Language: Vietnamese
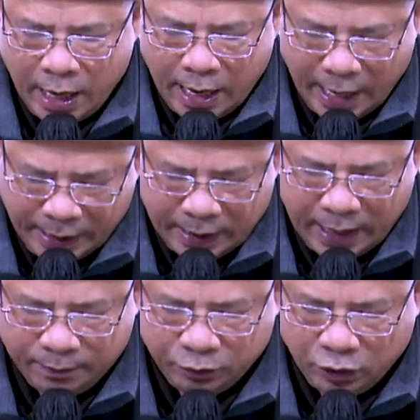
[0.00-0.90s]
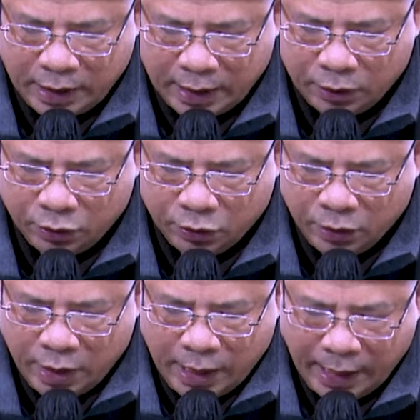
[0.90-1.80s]
hãy làm cho giác
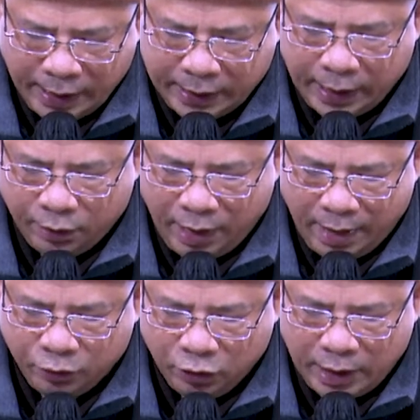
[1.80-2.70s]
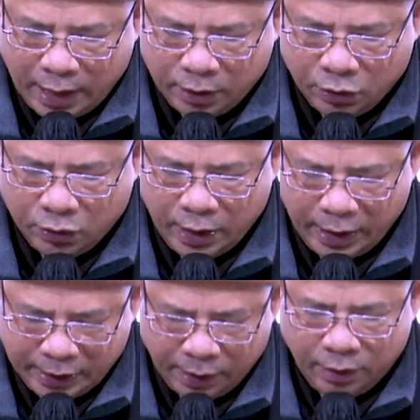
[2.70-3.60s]
ngộ, hãy khéo làm cho giác ngộ,
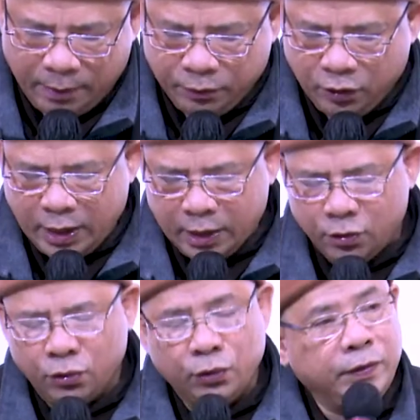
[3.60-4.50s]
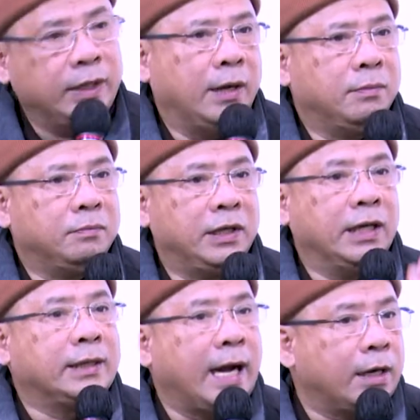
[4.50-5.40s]
hãy khéo làm cho giác ngộ. Quý vị thấy không?
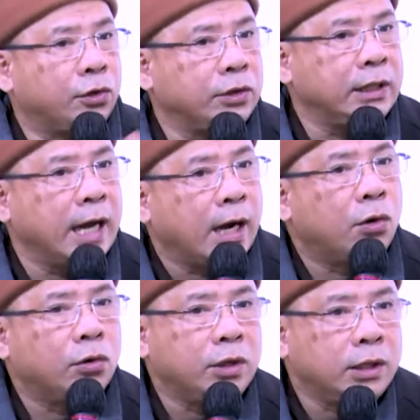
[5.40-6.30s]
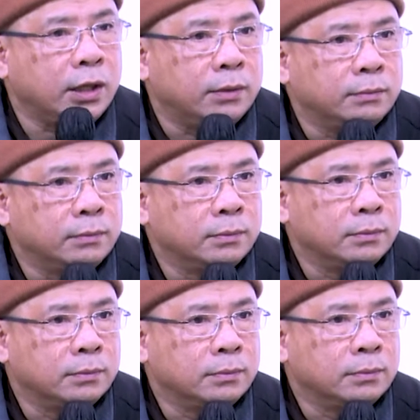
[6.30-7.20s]
Chiến thắng rồi chứ giác ngộ gì nữa.
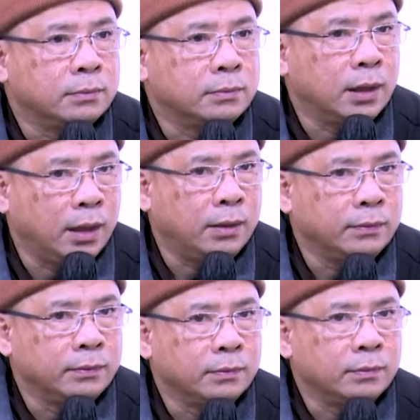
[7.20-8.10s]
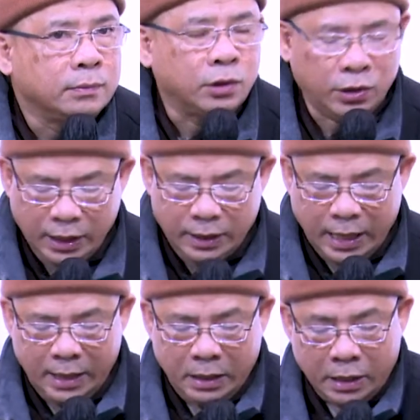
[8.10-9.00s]
Đó. Cho nên
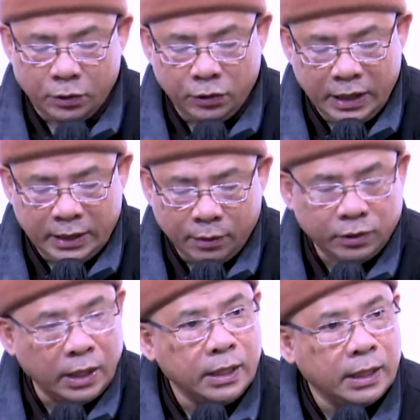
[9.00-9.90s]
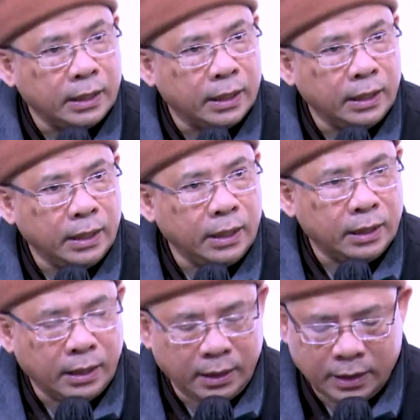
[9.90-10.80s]
đây nó đi theo từng cái cái cái
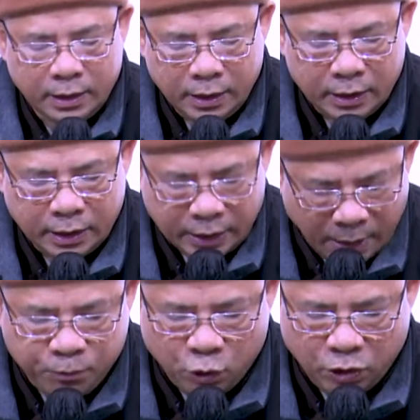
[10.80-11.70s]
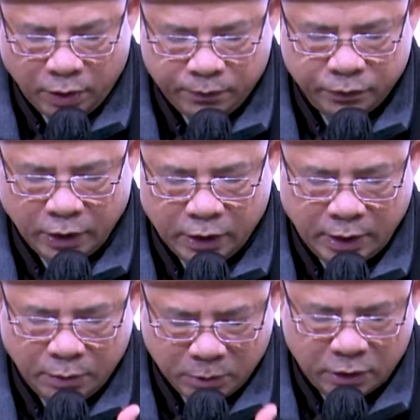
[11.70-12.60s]
cái cái cấp của nó, từng
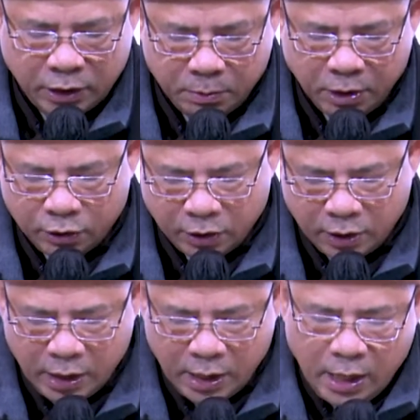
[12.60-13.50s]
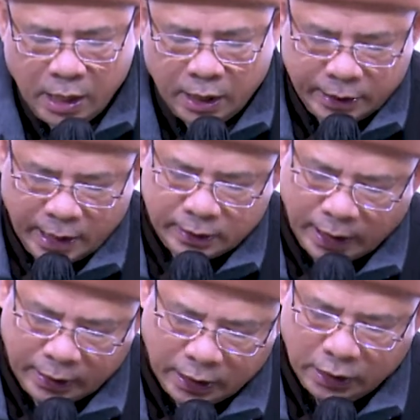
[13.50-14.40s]
theo bữa từng bước của nó. Hỡi đấng
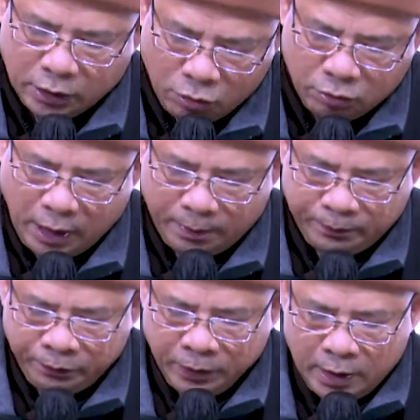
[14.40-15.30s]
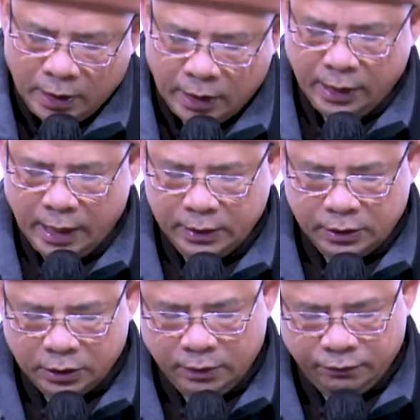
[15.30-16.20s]
thanh tịnh cùng khắp, hỡi ấn
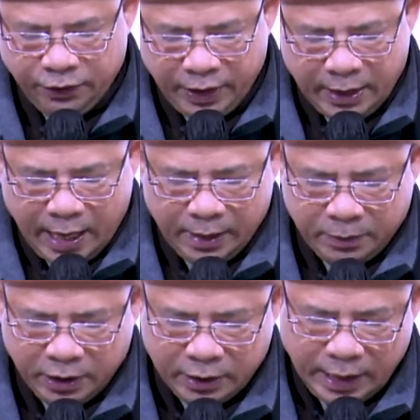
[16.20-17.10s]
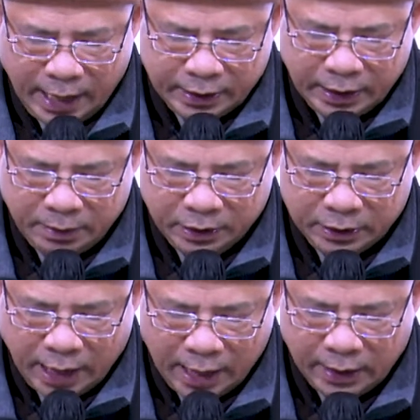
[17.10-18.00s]
tượng vĩ đại mà được giá trị bởi
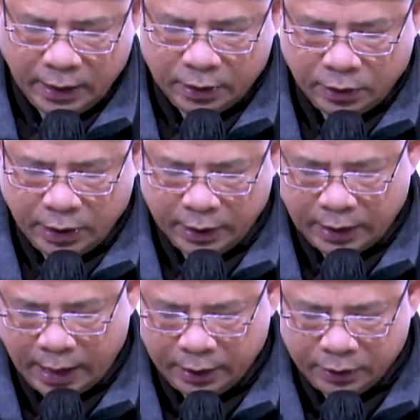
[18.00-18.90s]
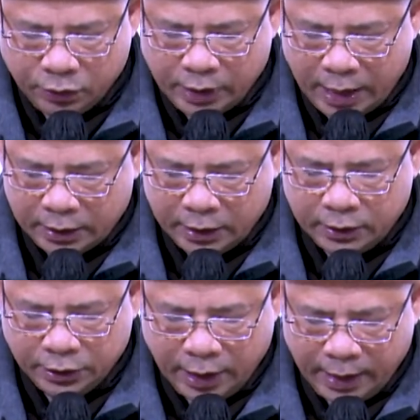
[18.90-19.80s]
thần lực hết thảy của các Đức
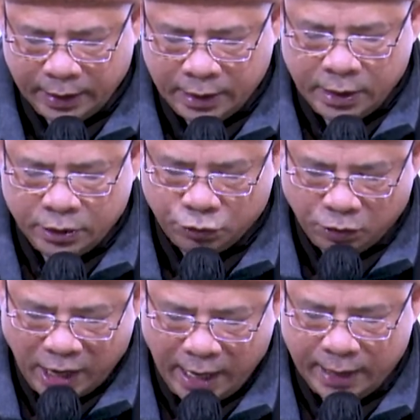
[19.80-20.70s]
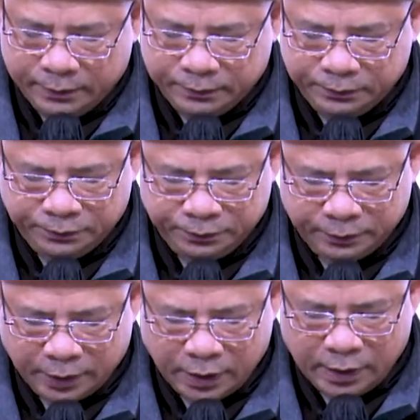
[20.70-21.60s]
Như Lai. Swaha.
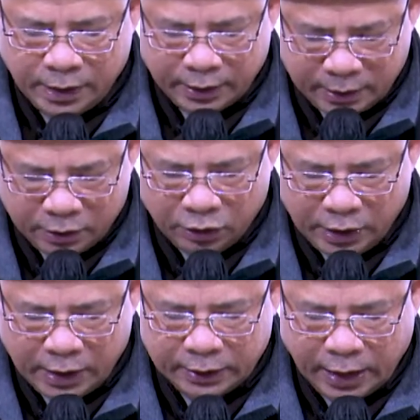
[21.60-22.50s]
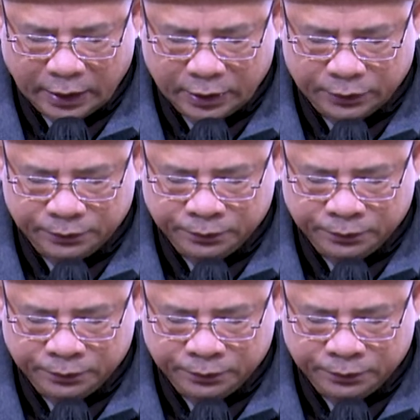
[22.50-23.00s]
Đó là có nghĩa là thành tựu.